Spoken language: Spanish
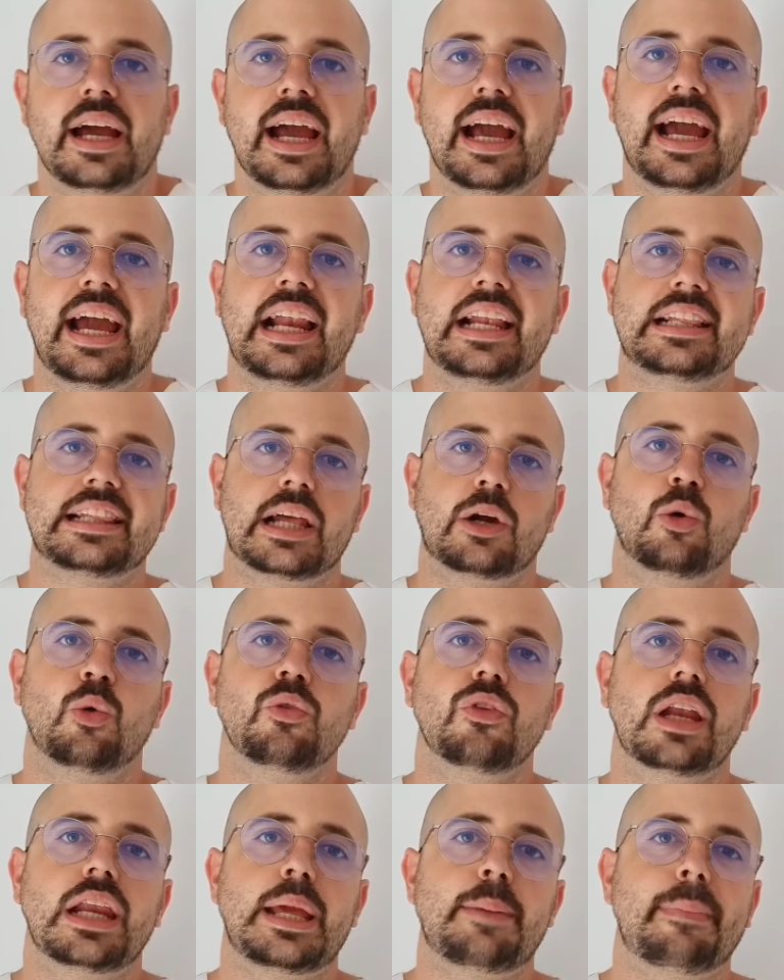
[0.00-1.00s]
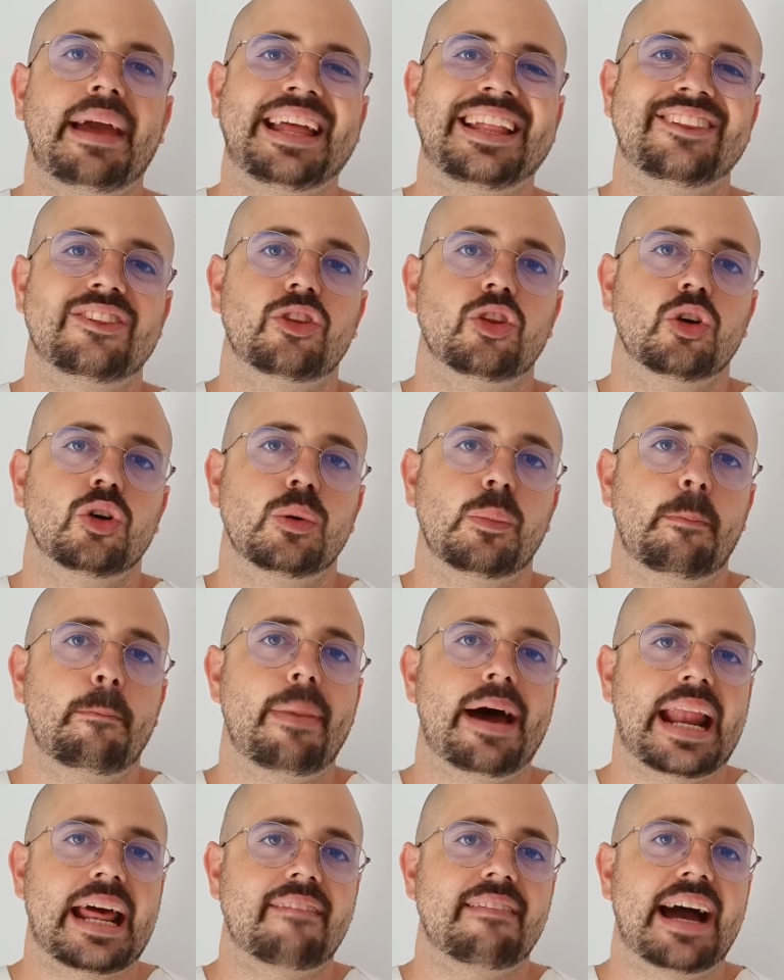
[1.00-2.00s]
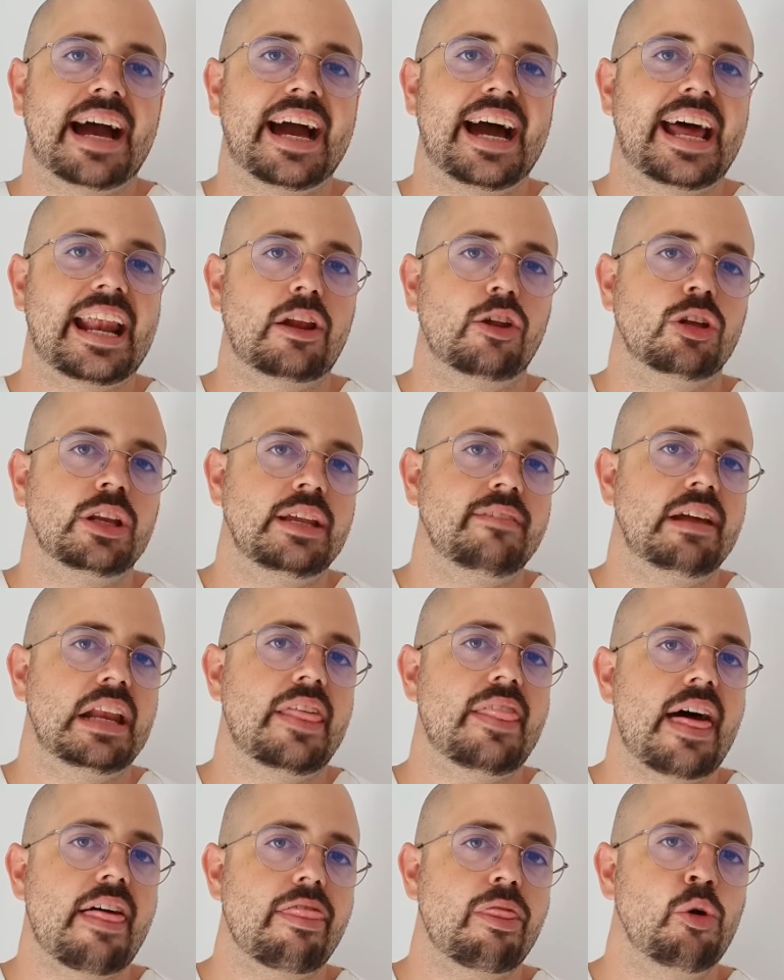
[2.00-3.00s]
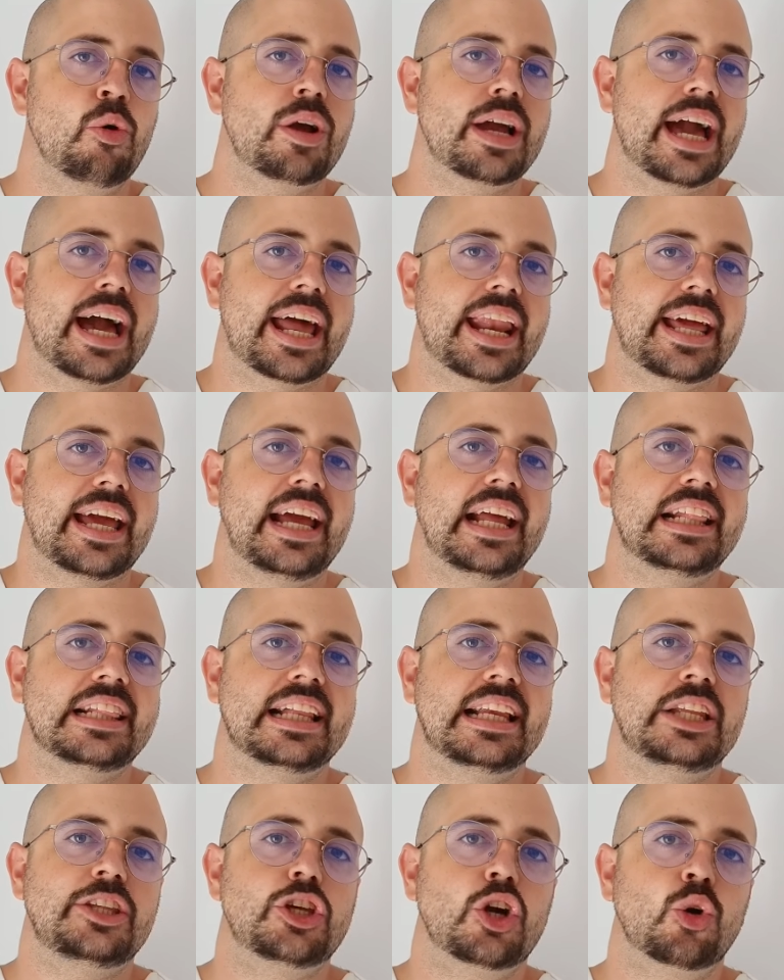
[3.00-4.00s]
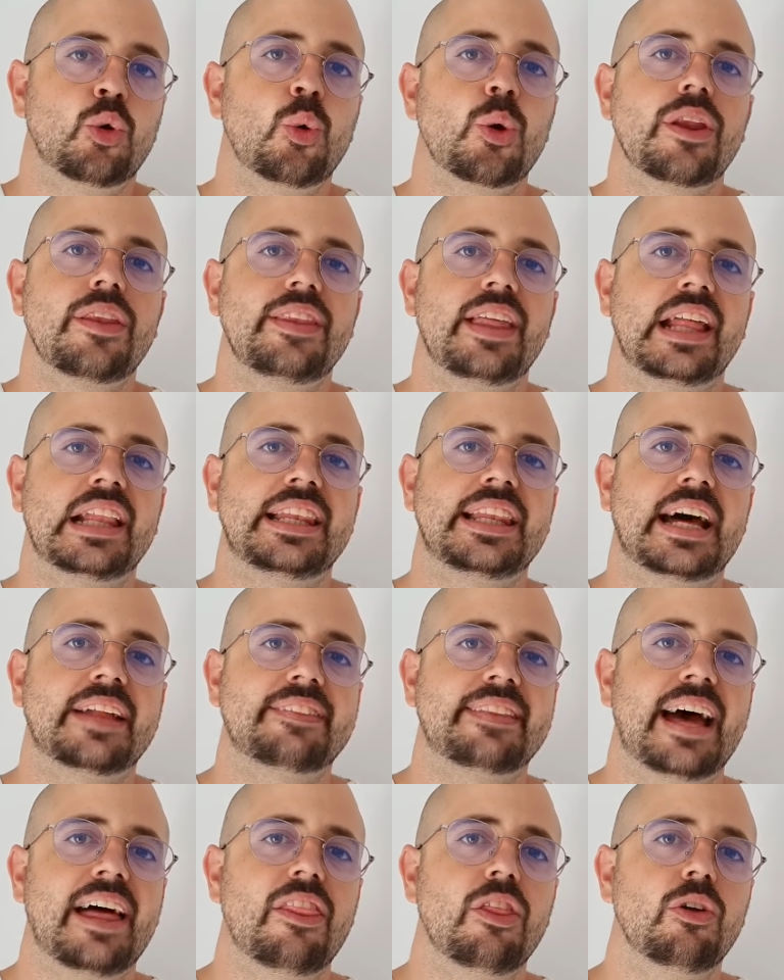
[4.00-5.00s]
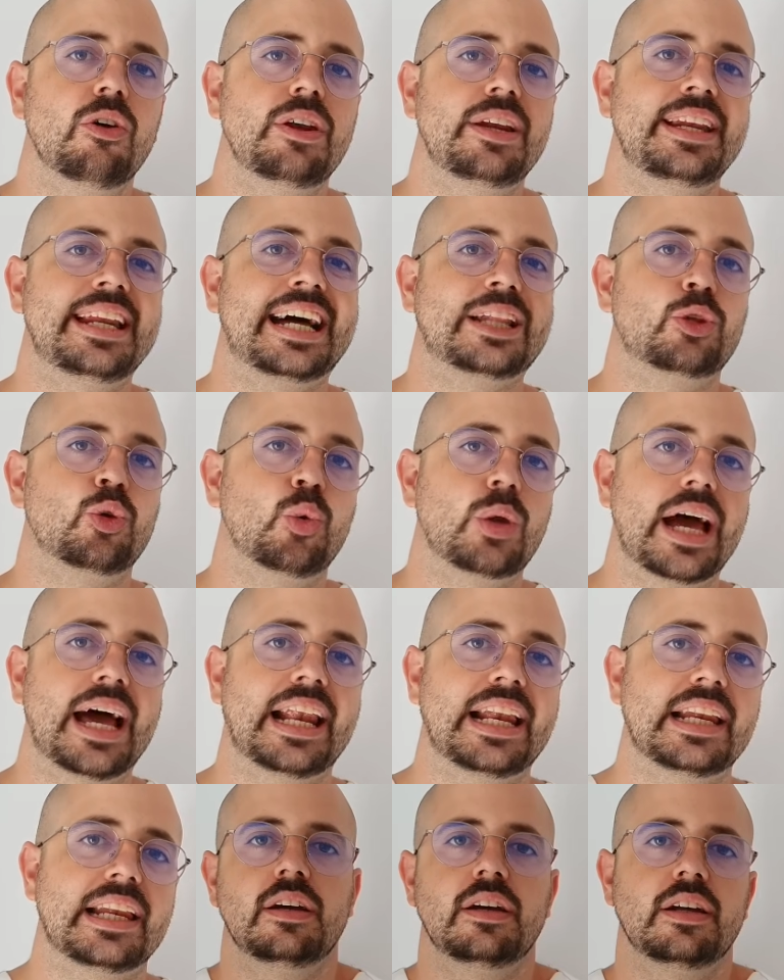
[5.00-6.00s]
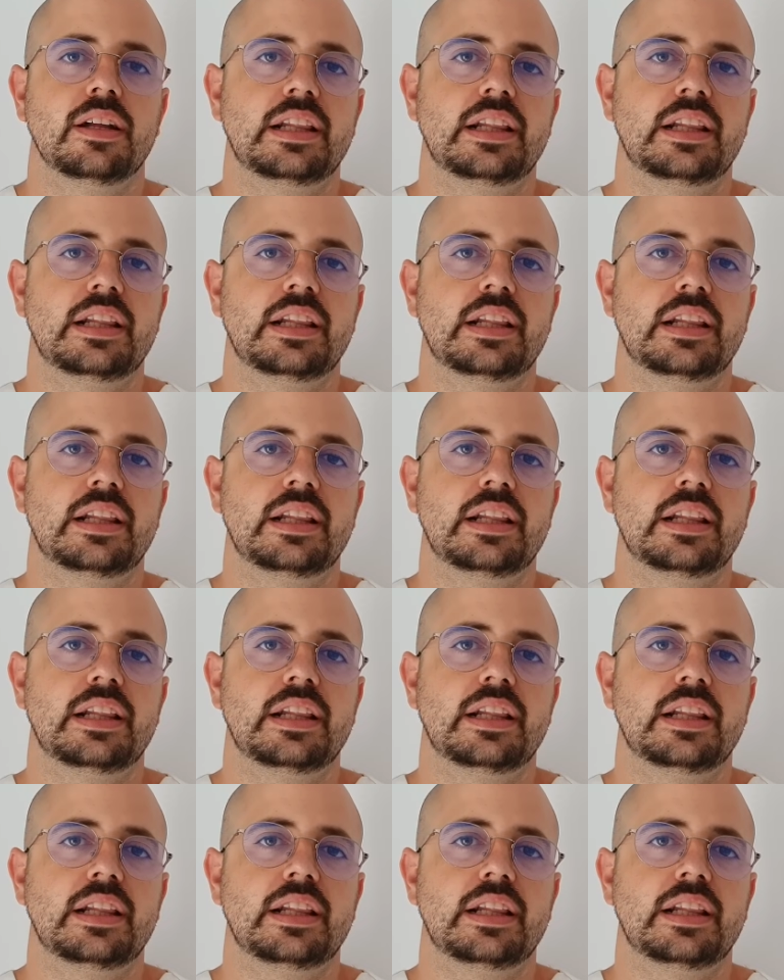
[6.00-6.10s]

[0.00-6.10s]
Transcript: El segundo alimento para bajar los niveles de azúcar es el yogur desnatado natural.